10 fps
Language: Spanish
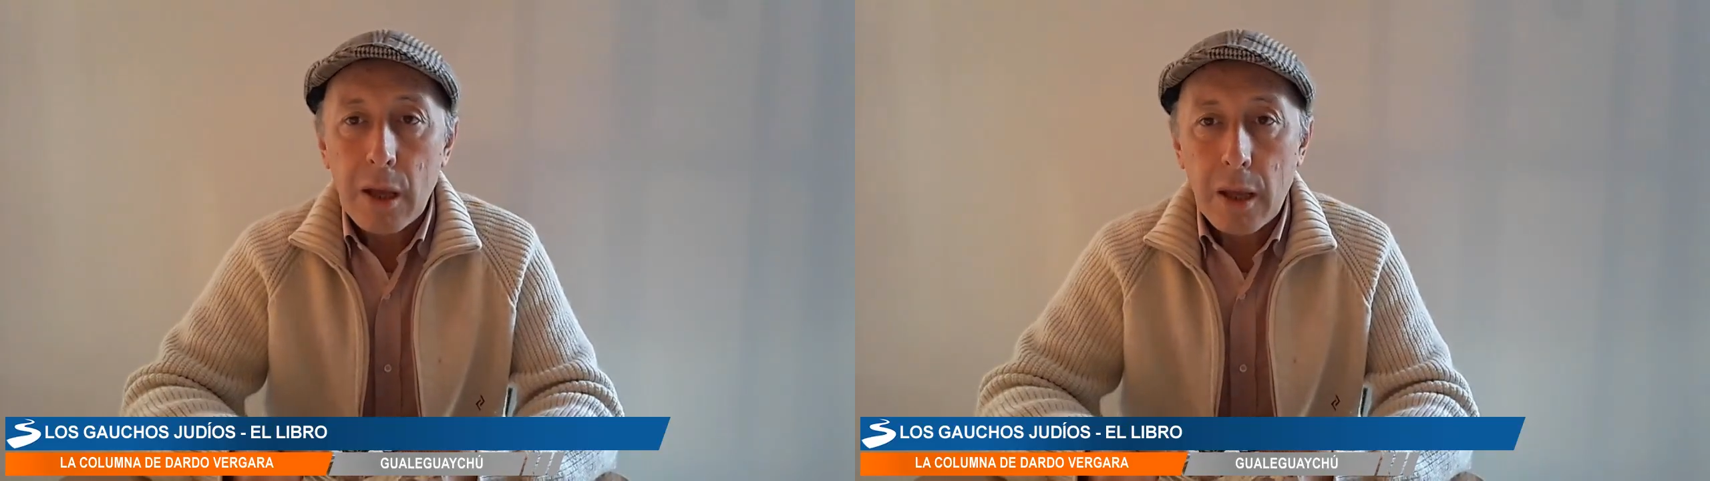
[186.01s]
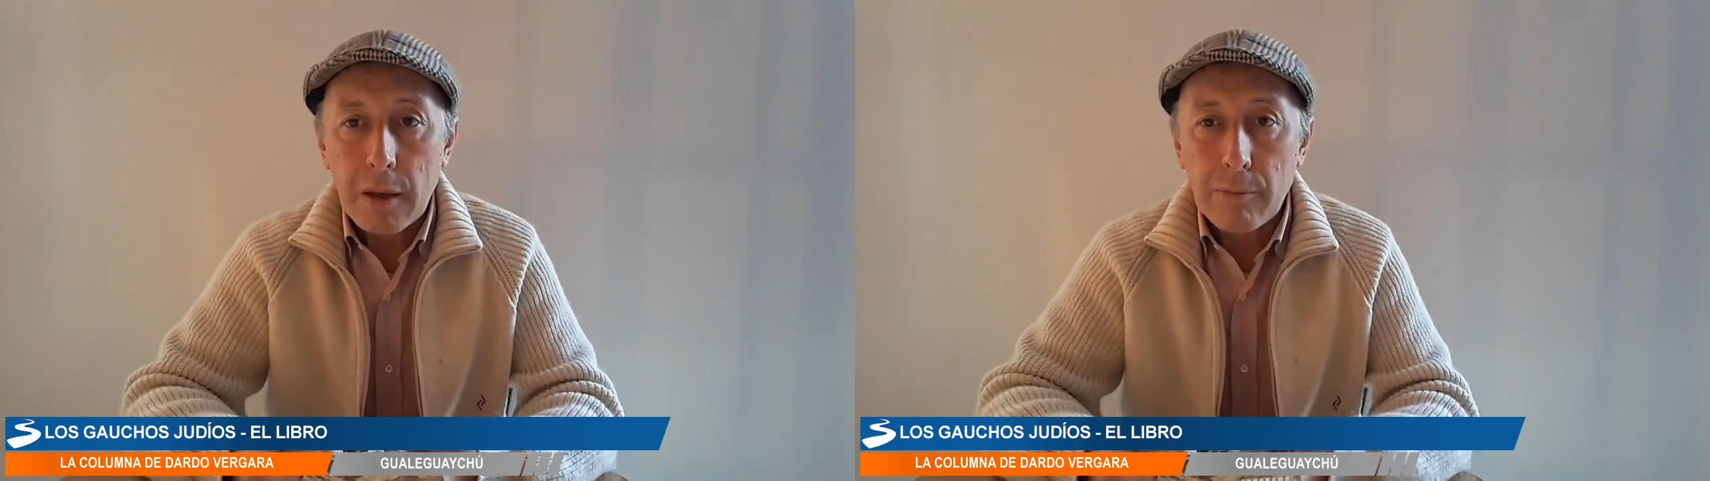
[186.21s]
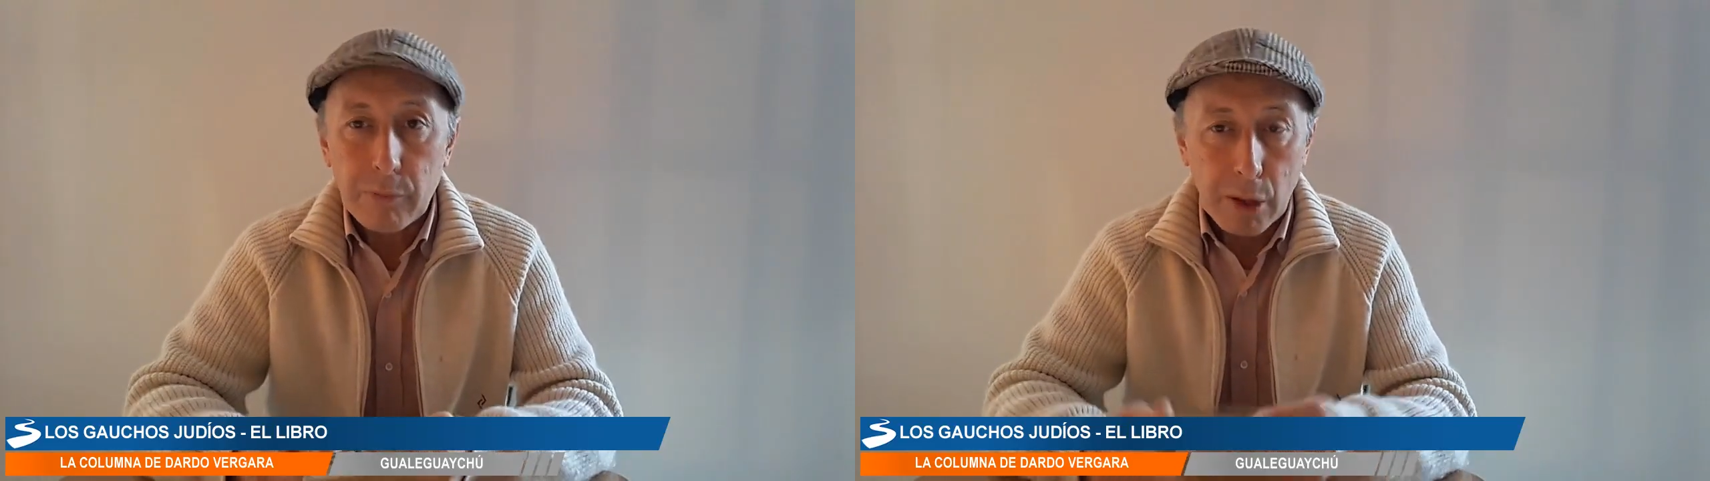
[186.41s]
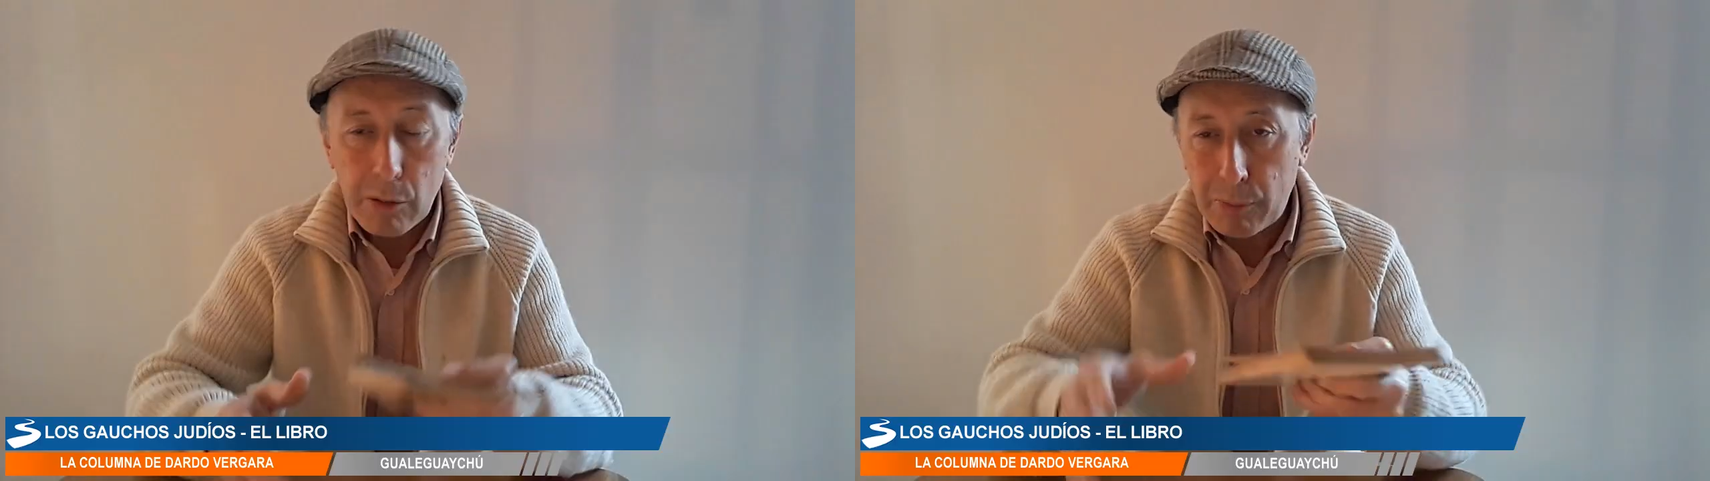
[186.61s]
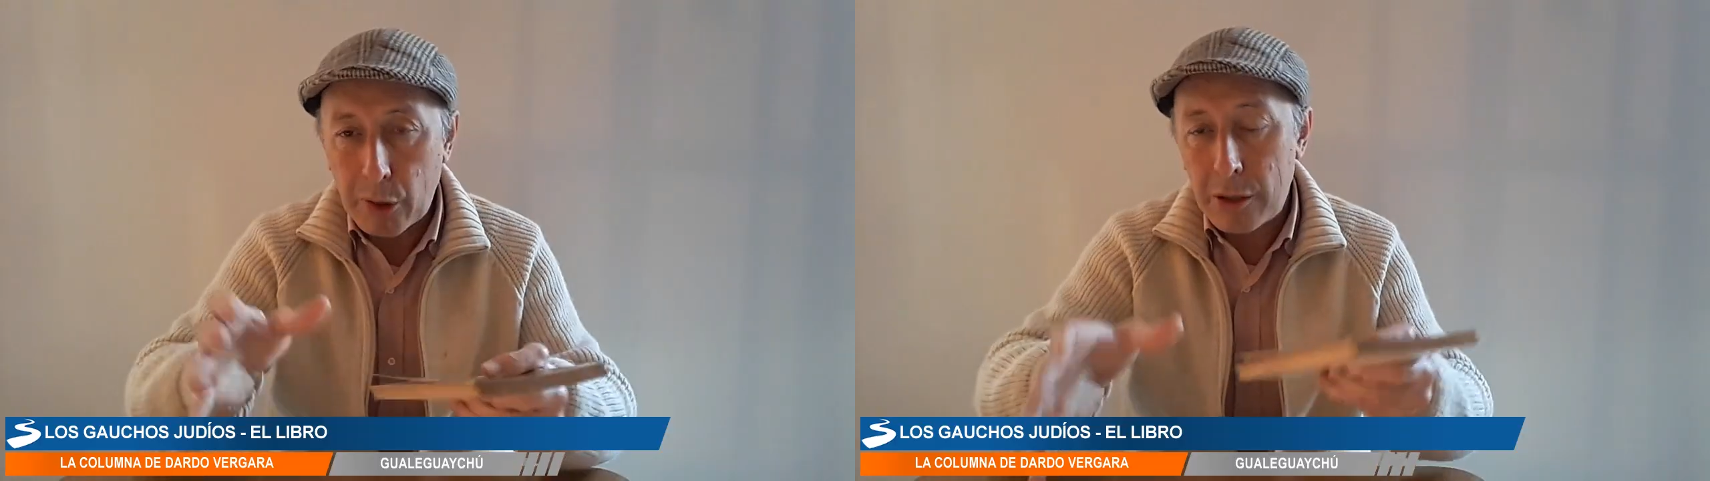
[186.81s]
eh,
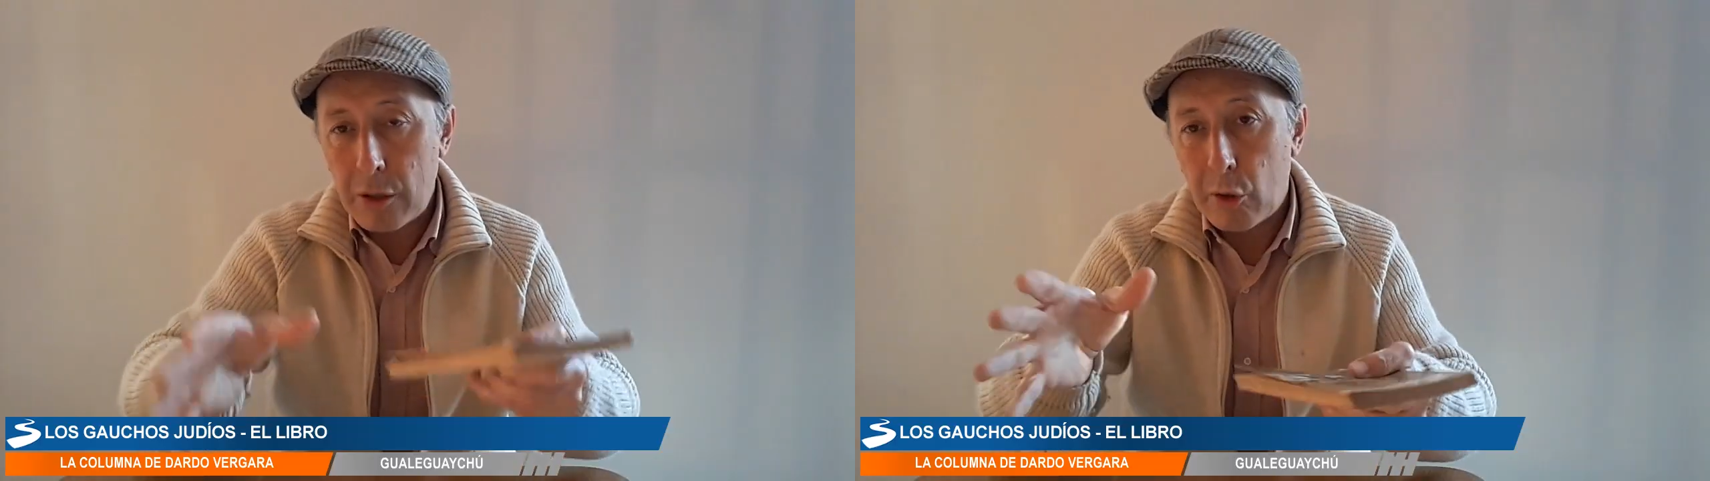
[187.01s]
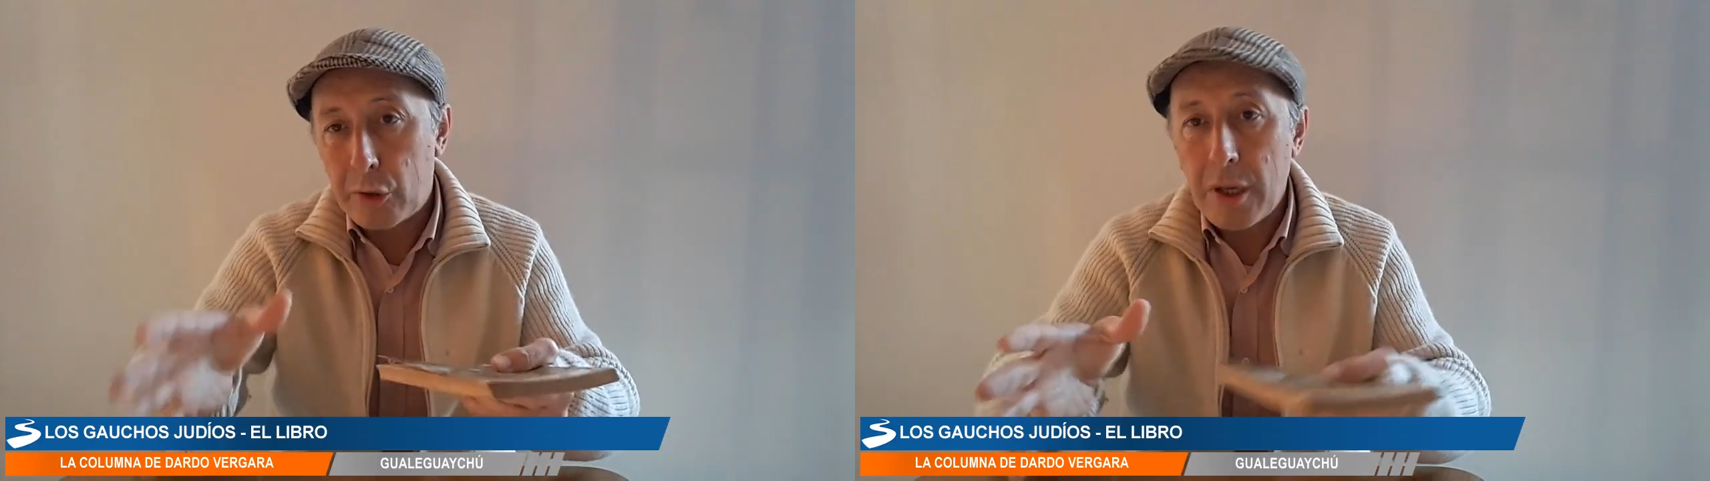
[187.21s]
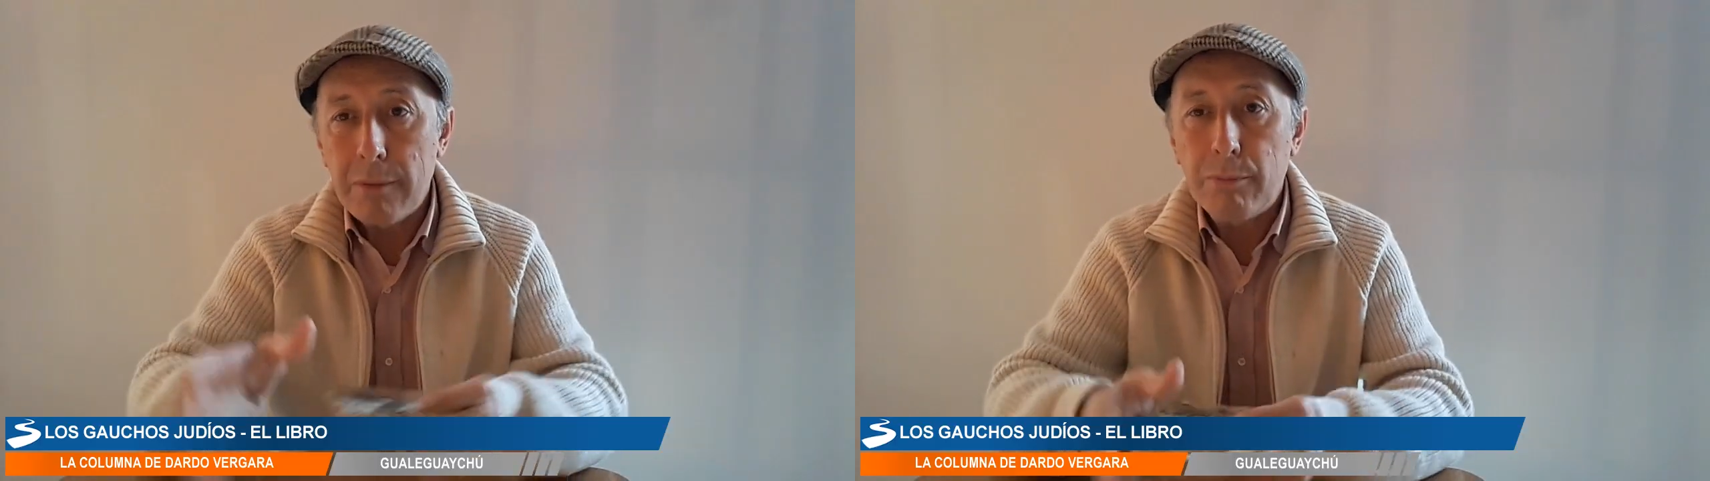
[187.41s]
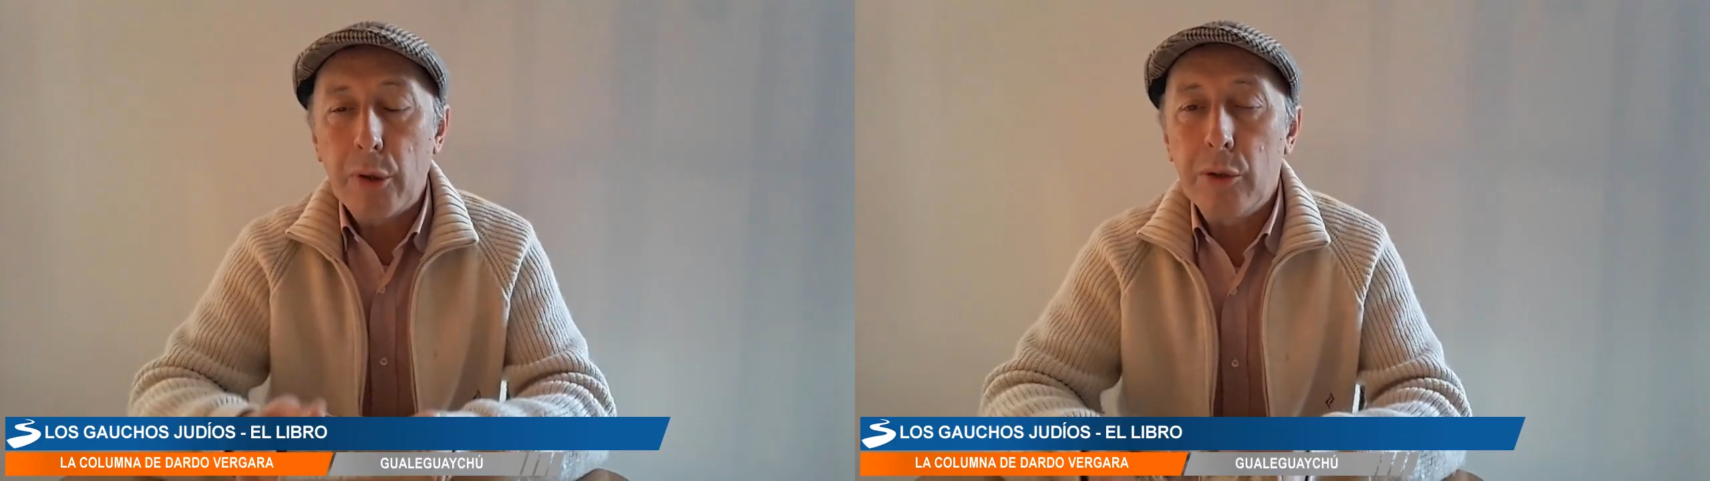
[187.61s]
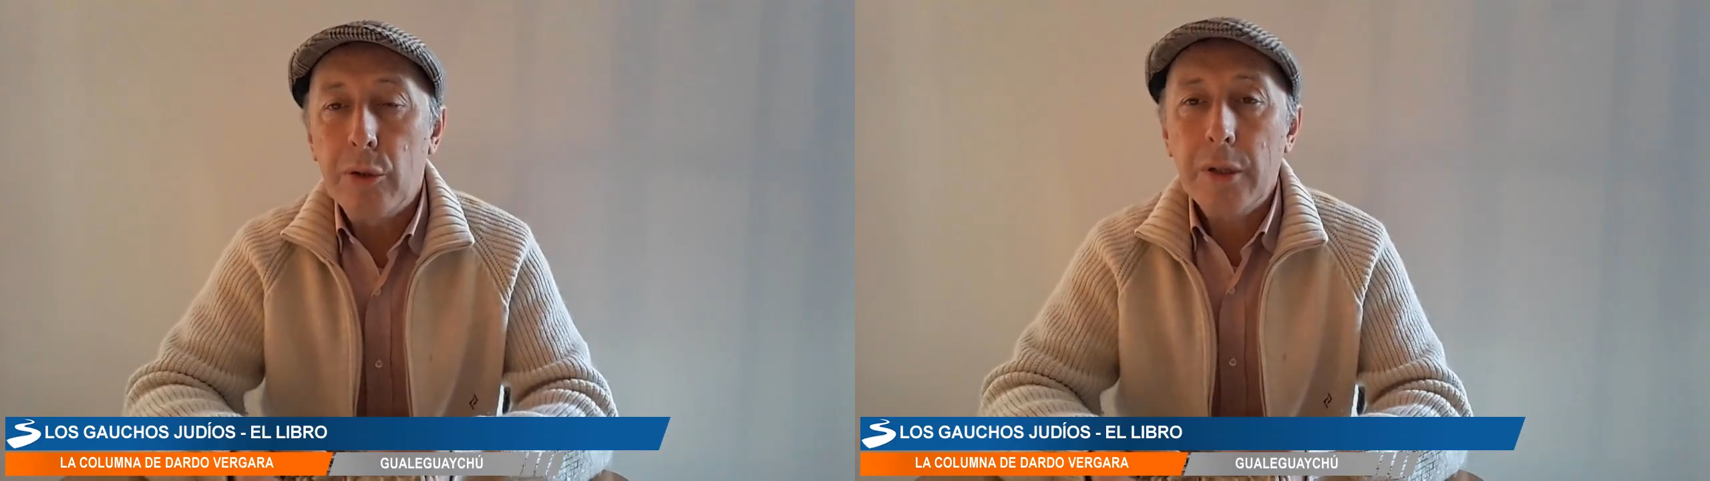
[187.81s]
digo por los
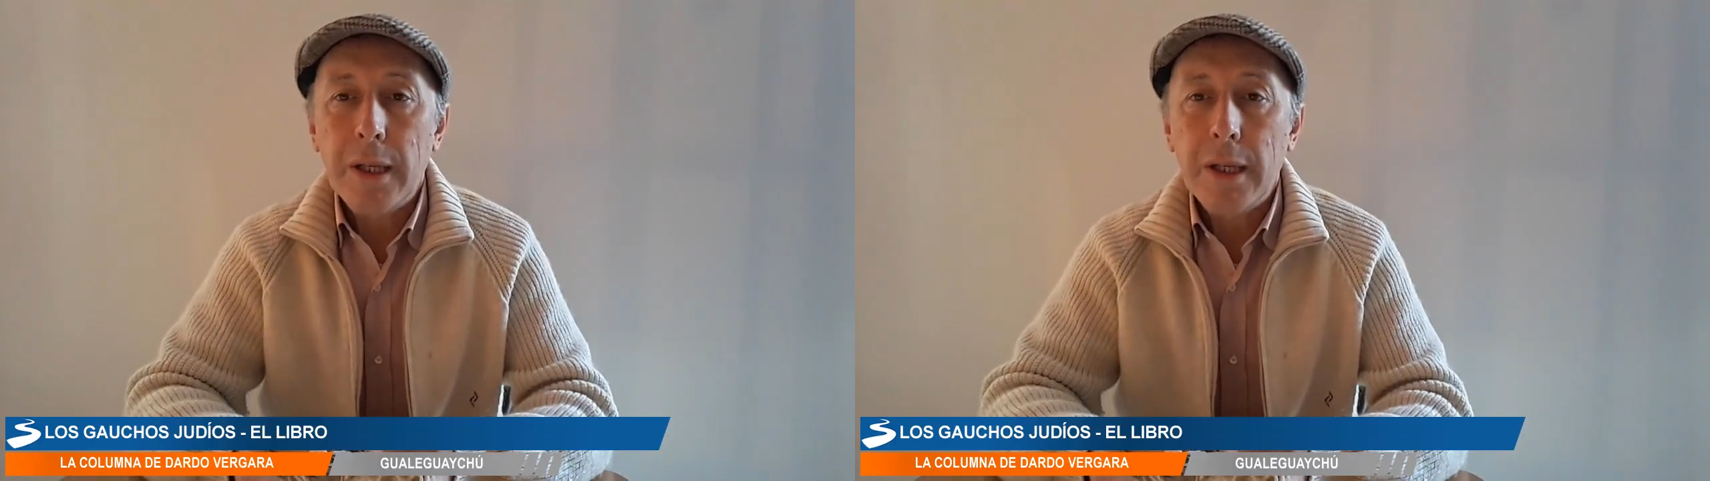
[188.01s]
tiempos ¿no?